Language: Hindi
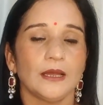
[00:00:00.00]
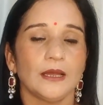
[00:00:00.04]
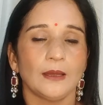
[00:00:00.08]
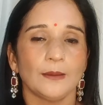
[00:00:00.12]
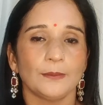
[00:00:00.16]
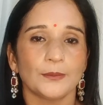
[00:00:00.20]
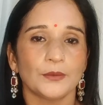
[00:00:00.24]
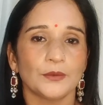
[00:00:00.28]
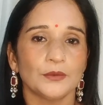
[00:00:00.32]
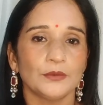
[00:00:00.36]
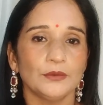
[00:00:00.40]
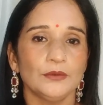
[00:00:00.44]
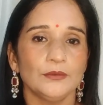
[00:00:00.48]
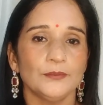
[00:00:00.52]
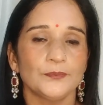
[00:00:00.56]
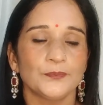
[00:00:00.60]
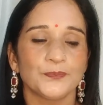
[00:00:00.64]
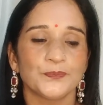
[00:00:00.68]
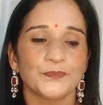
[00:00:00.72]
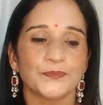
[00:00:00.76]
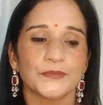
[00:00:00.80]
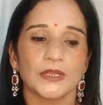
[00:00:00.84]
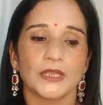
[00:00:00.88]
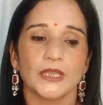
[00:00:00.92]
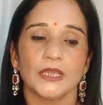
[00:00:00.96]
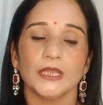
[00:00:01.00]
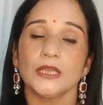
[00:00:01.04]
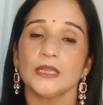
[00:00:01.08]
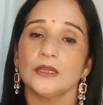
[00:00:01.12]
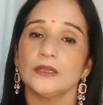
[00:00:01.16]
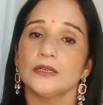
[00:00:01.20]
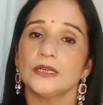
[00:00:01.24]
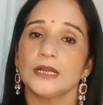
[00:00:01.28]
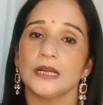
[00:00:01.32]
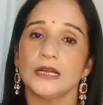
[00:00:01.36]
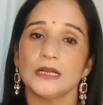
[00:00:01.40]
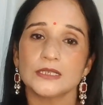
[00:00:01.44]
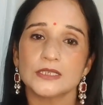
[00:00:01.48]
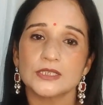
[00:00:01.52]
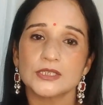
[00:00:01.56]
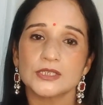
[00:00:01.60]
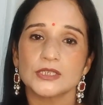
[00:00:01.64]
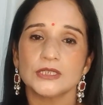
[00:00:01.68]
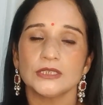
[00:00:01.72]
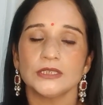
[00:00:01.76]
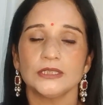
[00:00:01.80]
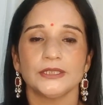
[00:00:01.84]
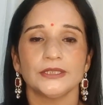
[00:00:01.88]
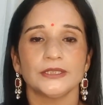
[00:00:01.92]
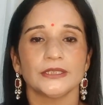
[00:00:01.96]
आपको एक कांच
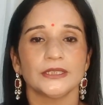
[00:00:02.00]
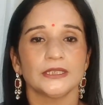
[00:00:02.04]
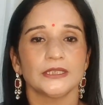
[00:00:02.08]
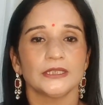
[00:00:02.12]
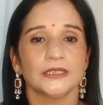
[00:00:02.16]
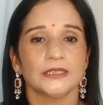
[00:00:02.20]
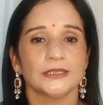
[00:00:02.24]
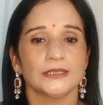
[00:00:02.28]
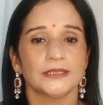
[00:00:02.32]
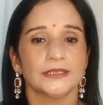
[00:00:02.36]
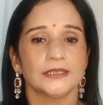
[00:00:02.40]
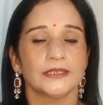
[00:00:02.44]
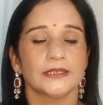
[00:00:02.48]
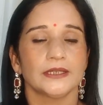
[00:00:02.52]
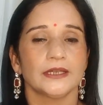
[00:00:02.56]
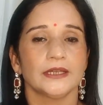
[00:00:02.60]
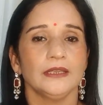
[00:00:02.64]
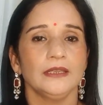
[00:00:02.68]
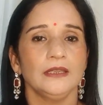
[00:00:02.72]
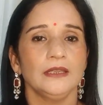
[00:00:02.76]
का कंटेनर लेना